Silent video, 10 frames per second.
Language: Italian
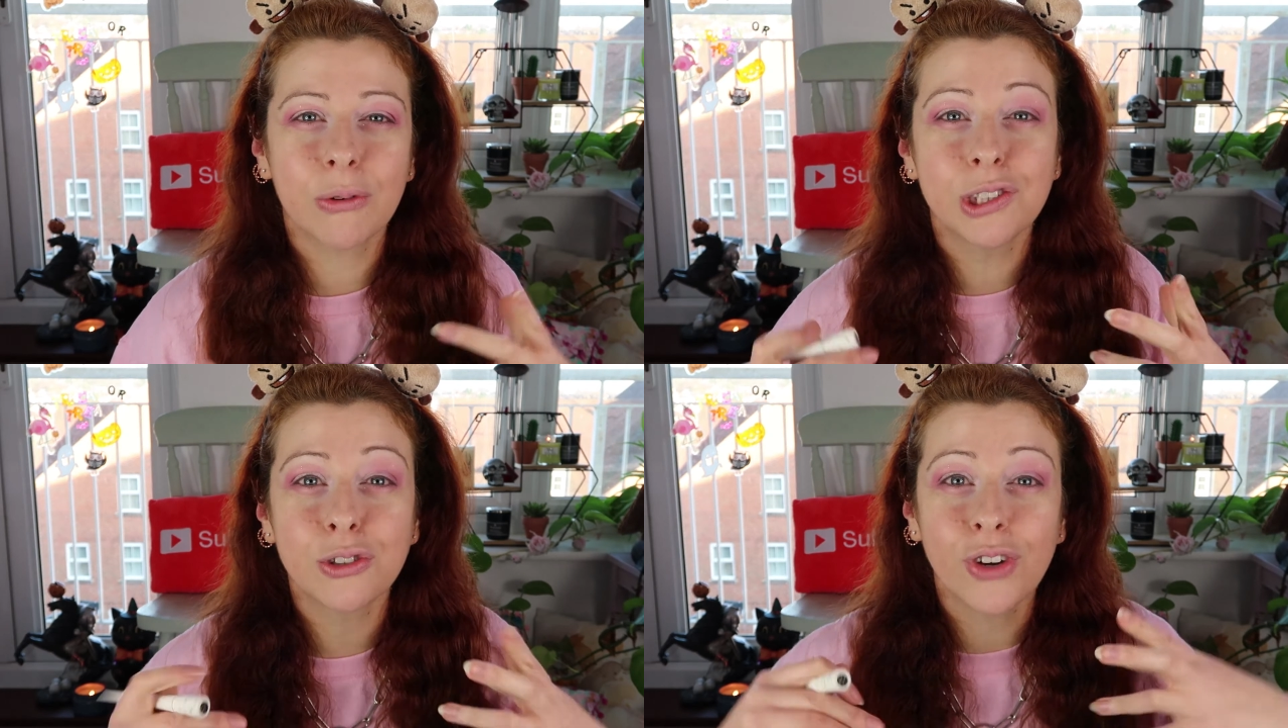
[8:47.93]

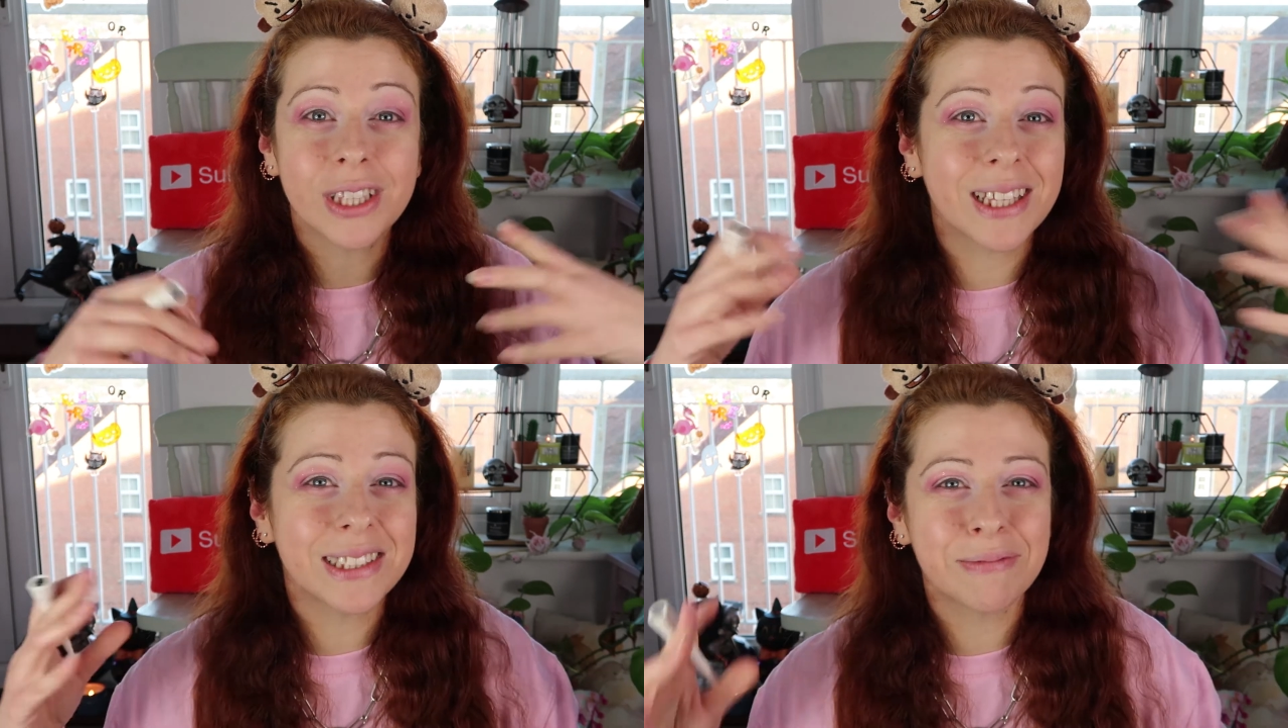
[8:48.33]
questo
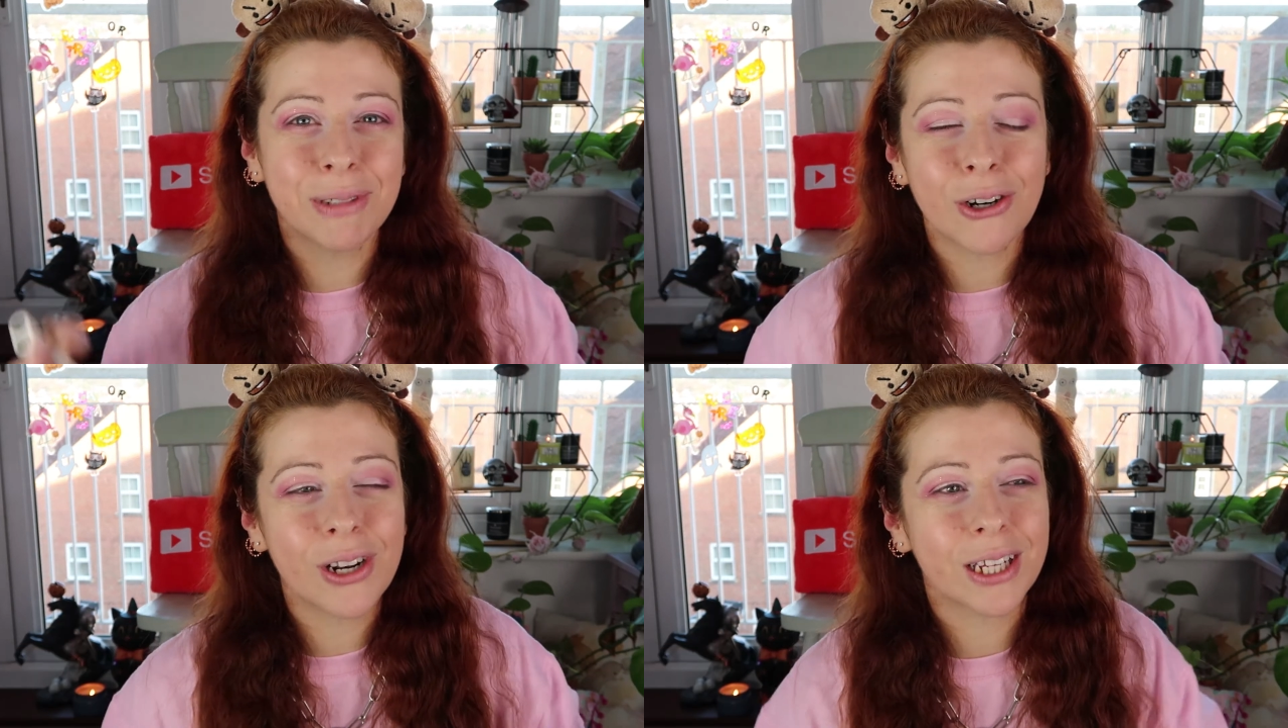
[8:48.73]

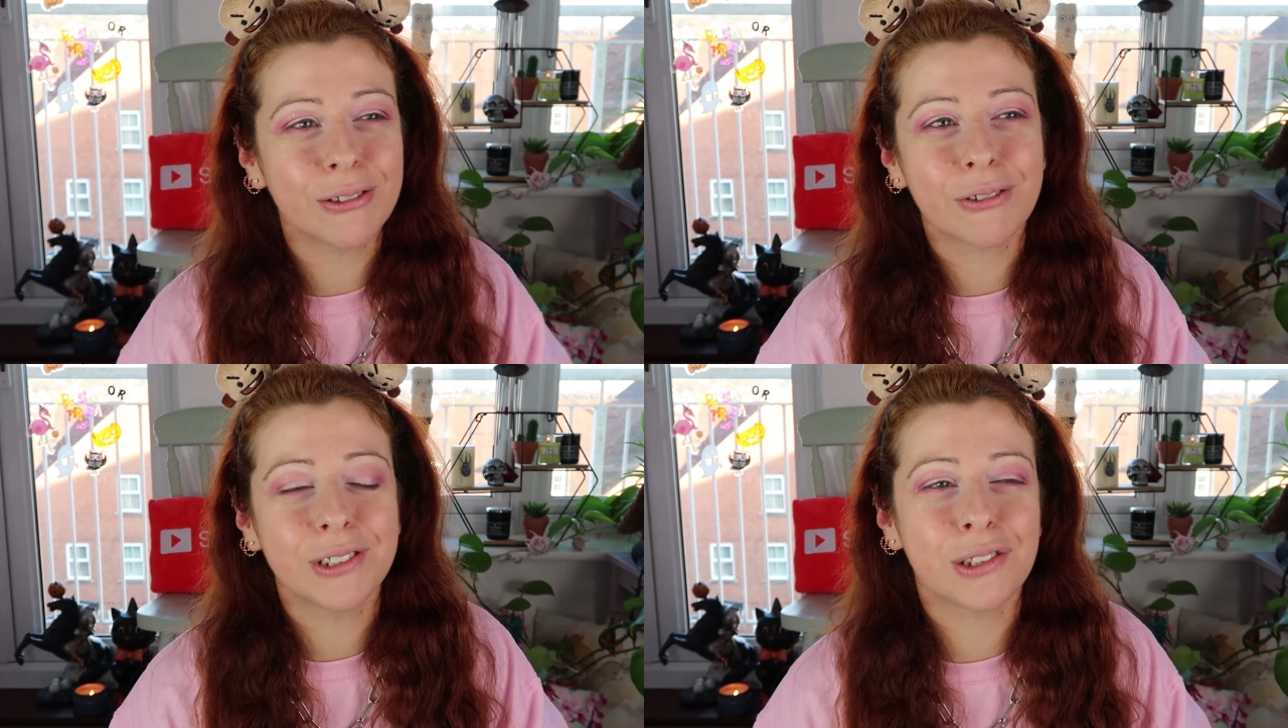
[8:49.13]
fantasmino
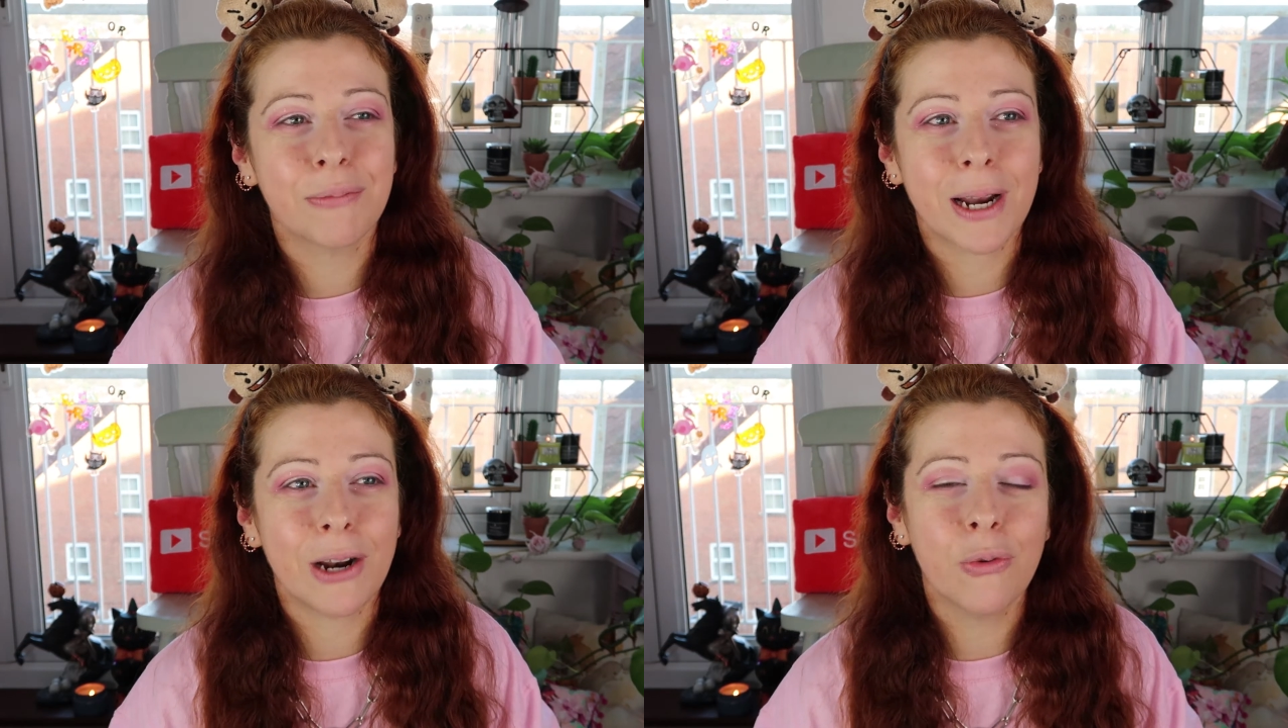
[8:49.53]
legato a questo
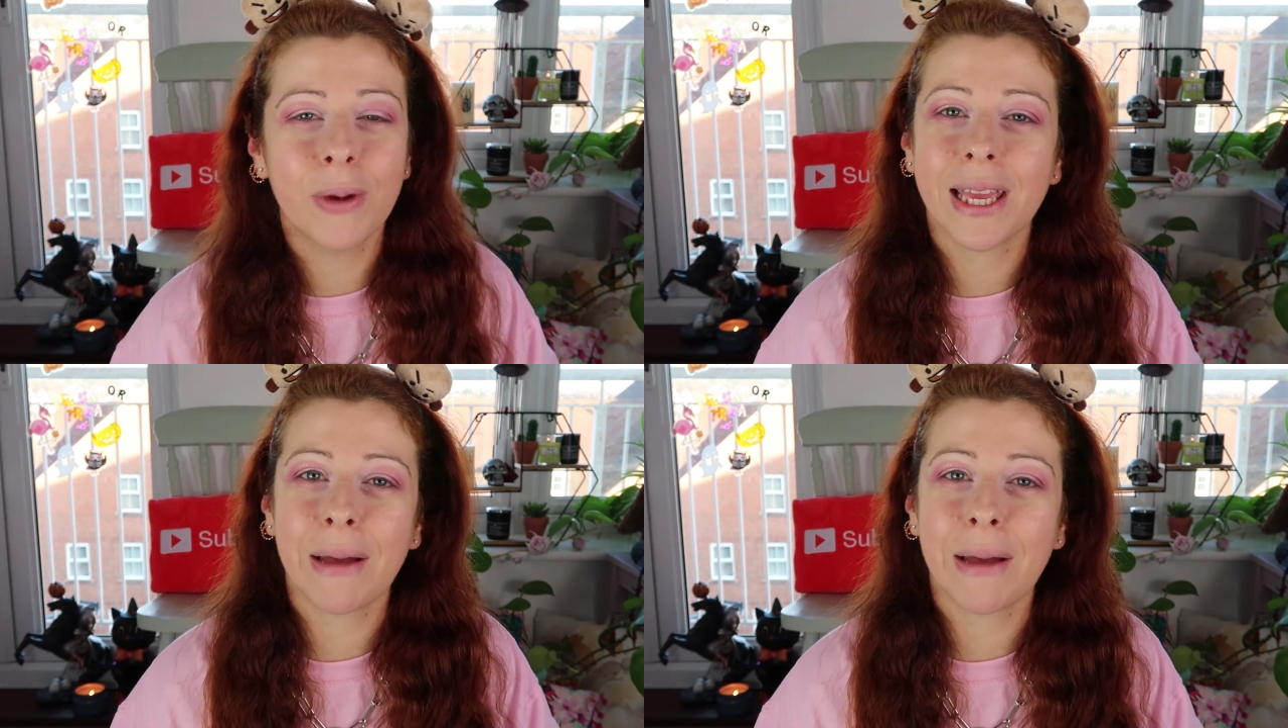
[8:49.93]
paralume che